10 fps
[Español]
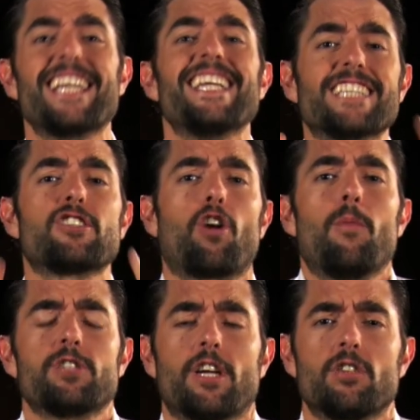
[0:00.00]
Y eso
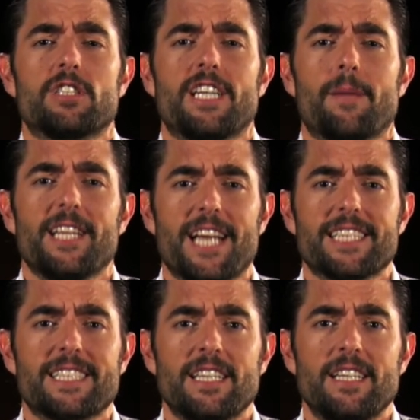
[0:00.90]
cómo se consigue, me
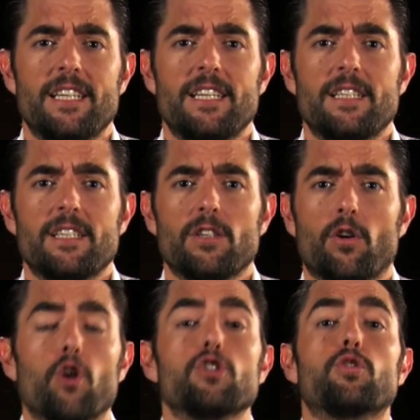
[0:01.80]
dirás,
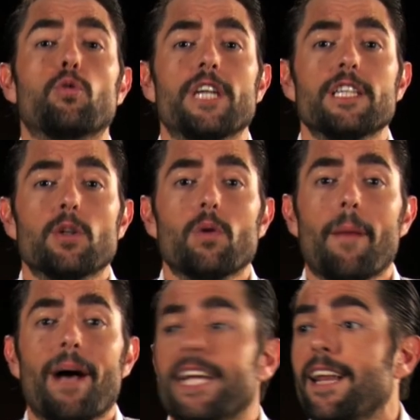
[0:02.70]
construyendo
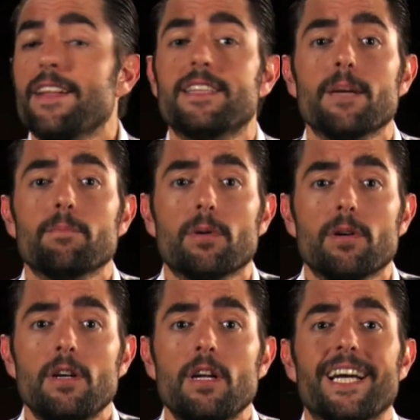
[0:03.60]
una máquina del
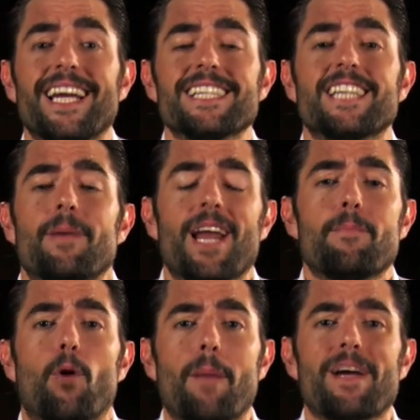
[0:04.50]
tiempo que les lleva a la
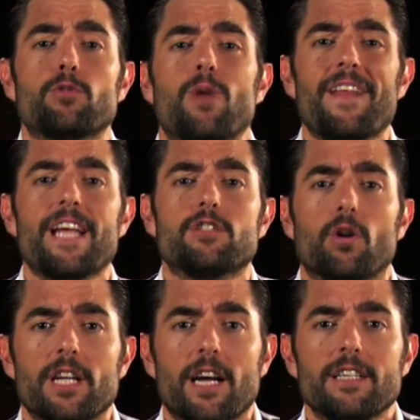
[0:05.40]
época más dura de la
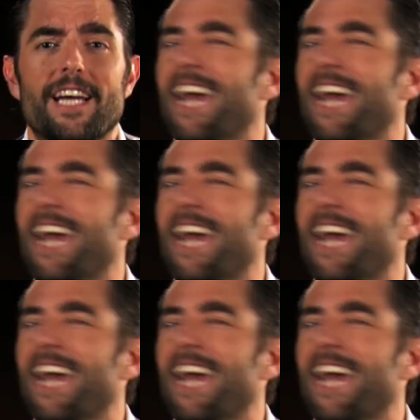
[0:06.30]
historia.